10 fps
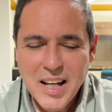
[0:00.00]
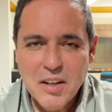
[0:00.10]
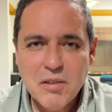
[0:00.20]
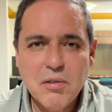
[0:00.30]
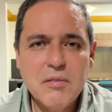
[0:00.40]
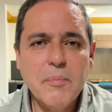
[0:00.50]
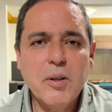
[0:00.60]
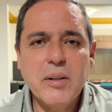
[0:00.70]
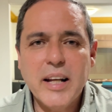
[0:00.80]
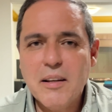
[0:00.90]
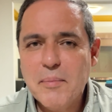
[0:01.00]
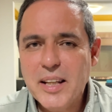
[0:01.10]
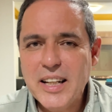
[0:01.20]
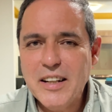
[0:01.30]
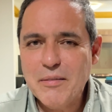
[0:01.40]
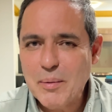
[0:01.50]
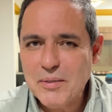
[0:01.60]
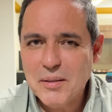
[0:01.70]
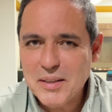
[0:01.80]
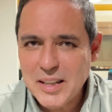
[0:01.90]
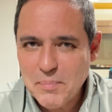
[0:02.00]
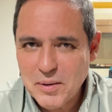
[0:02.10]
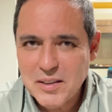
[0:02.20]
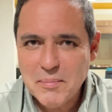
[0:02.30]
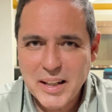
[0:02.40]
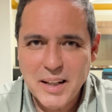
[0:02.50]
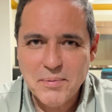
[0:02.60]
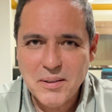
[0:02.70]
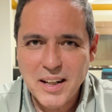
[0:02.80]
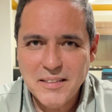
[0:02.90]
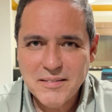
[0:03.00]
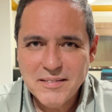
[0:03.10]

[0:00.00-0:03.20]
Yo soy su amigo Gerardo Medina y nos vemos en nuestra próxima cápsula.